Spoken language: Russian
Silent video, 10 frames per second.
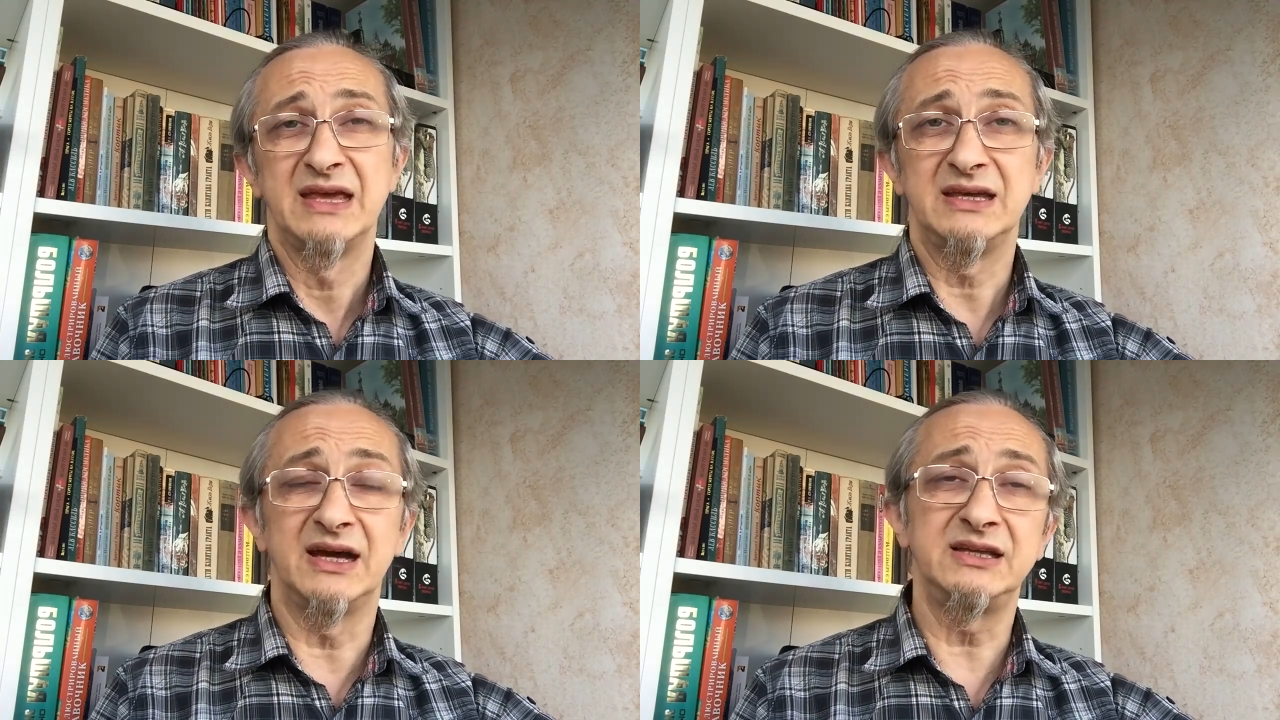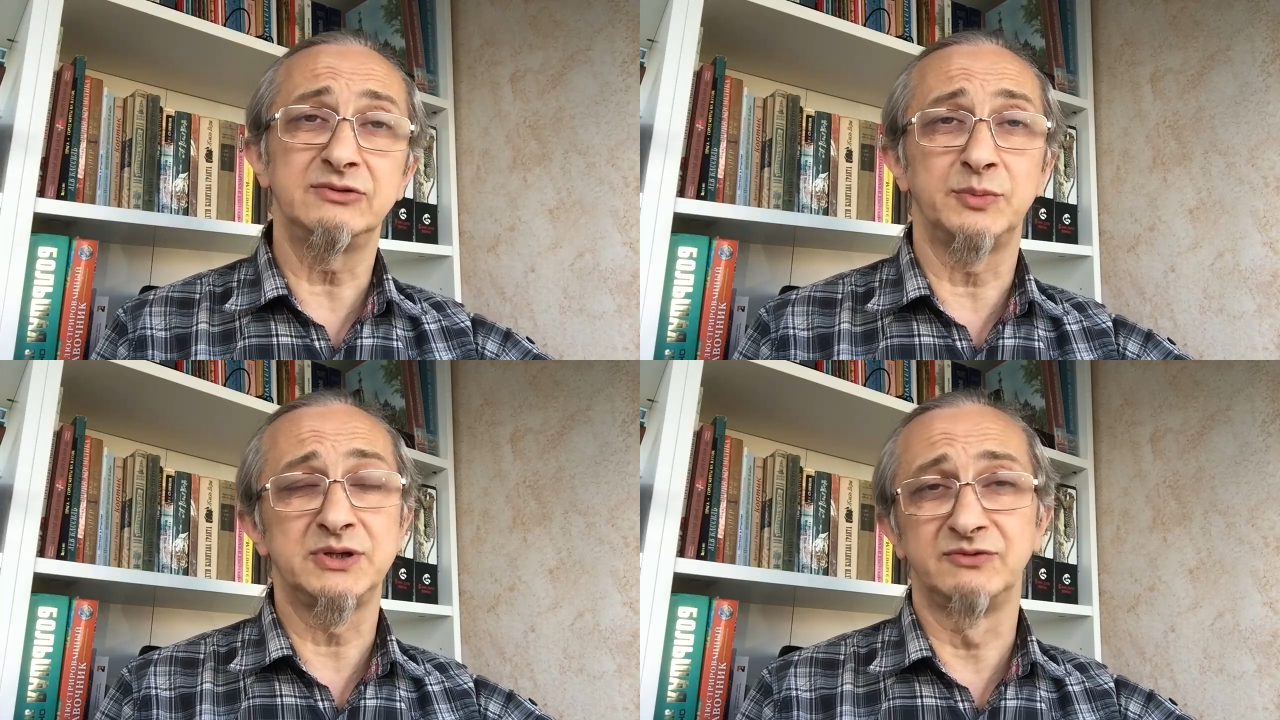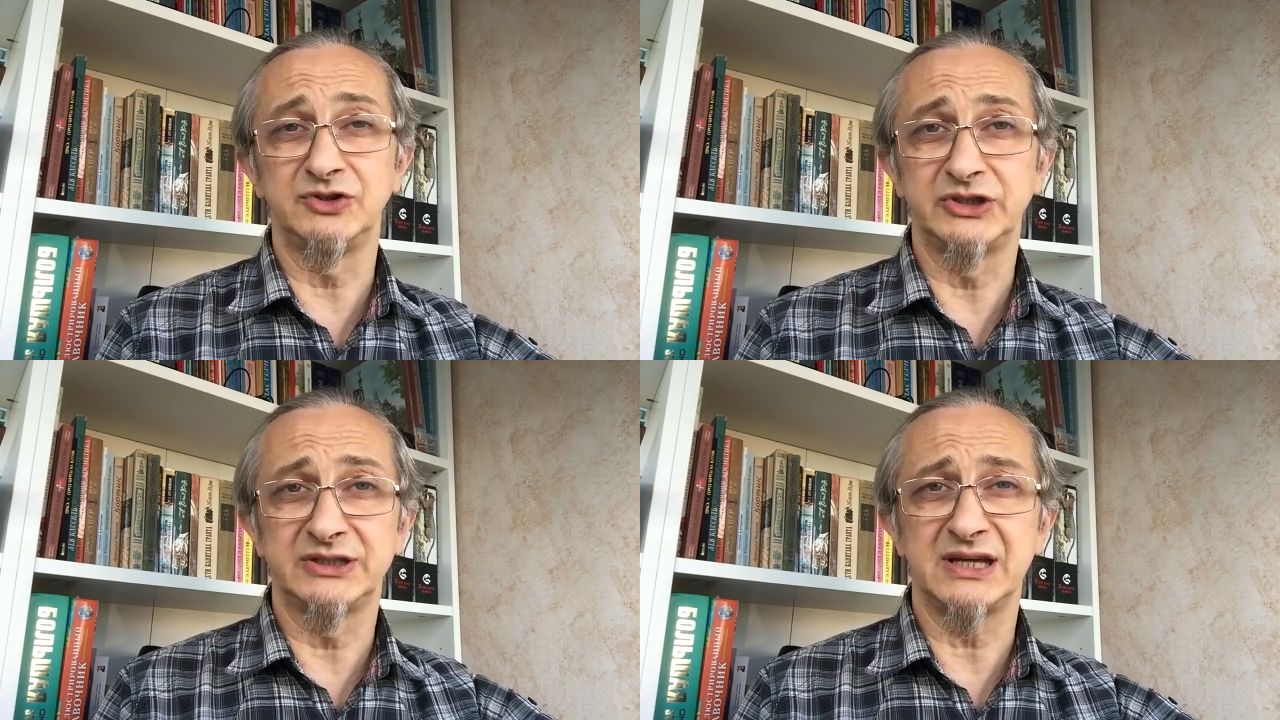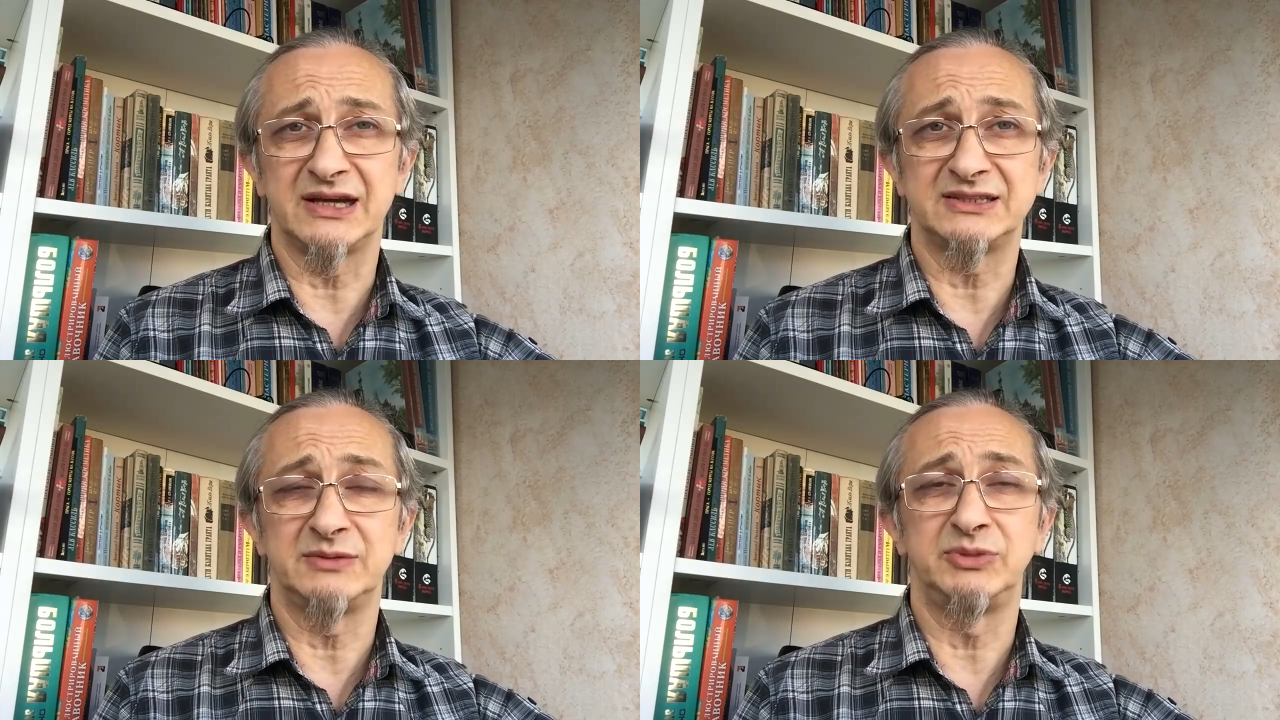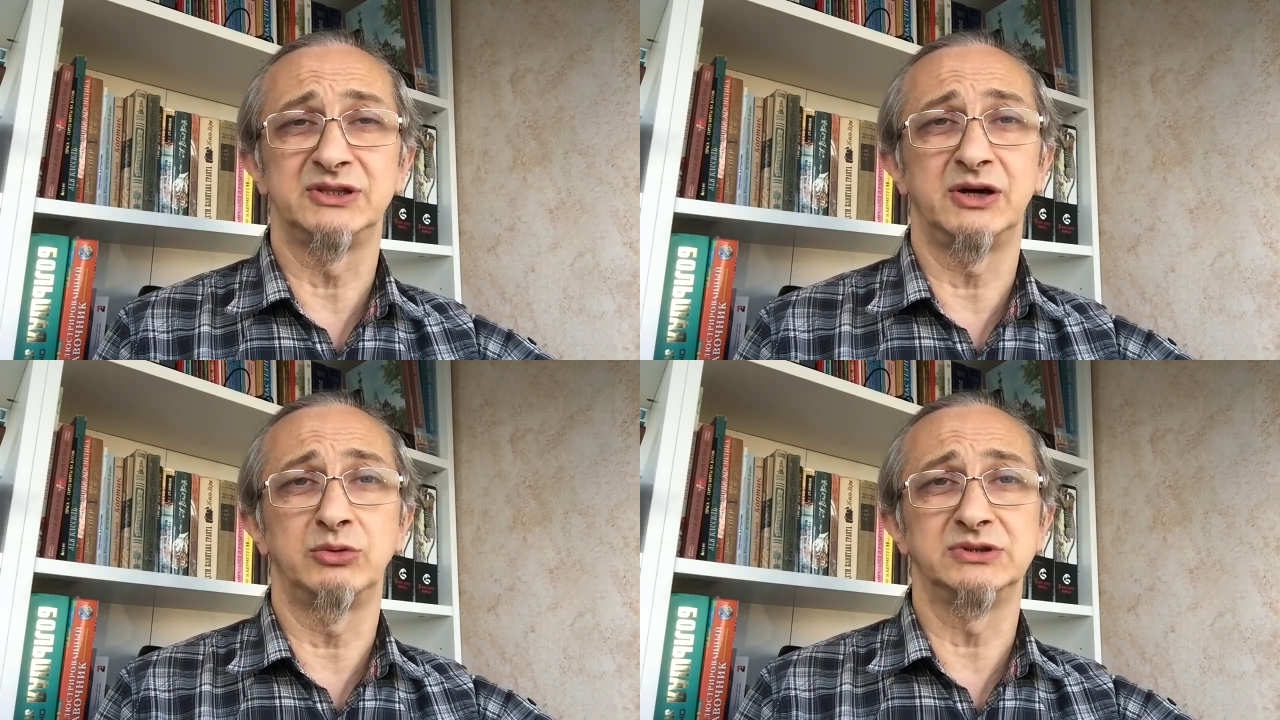и они, в общем, вышли так себе
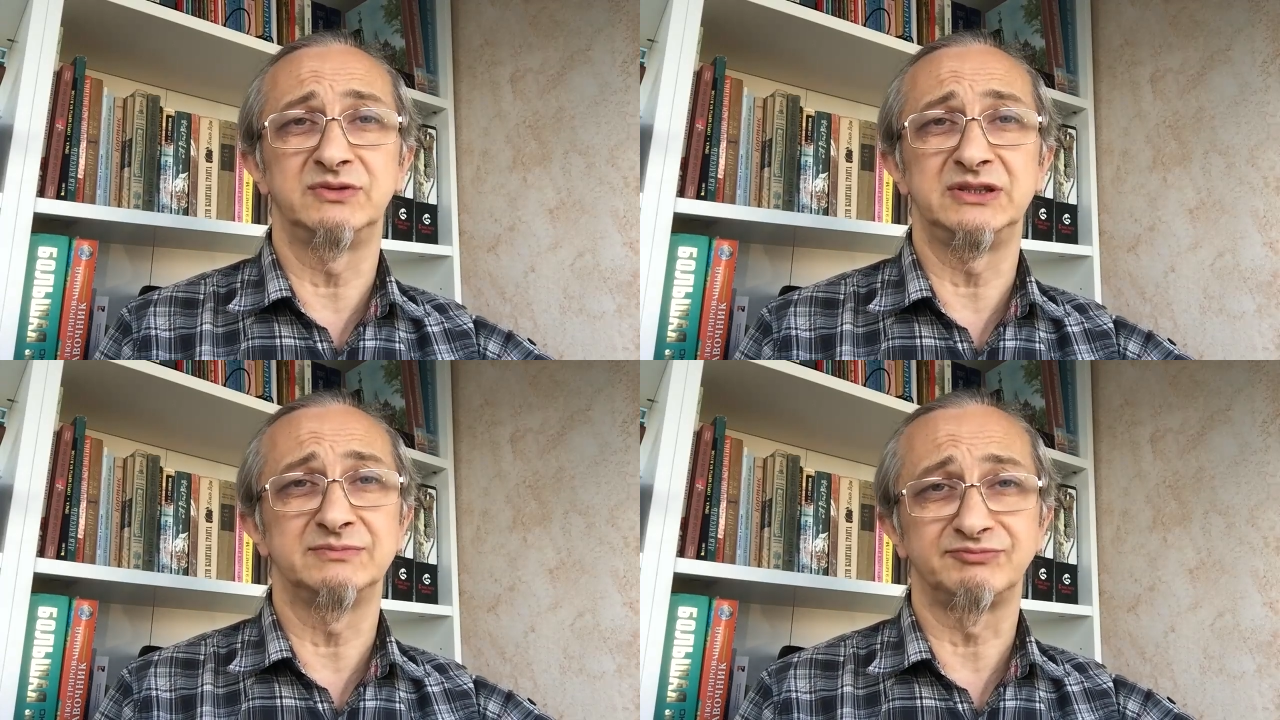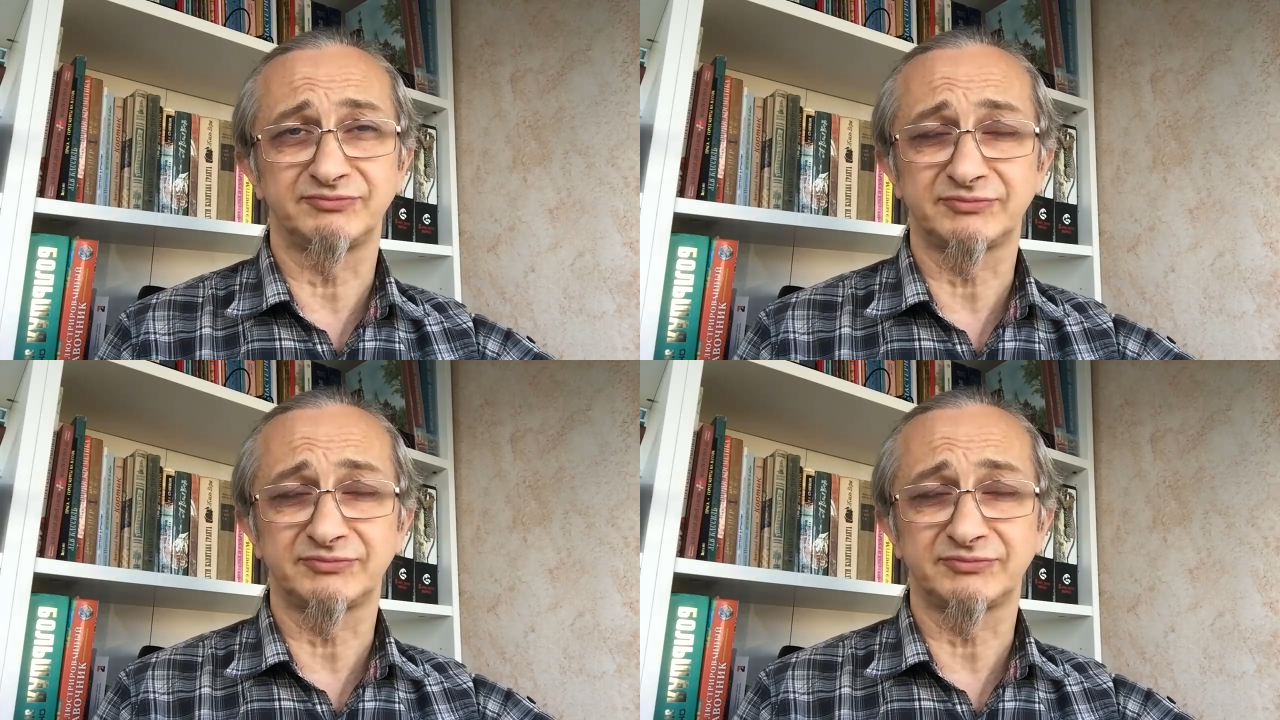на уровне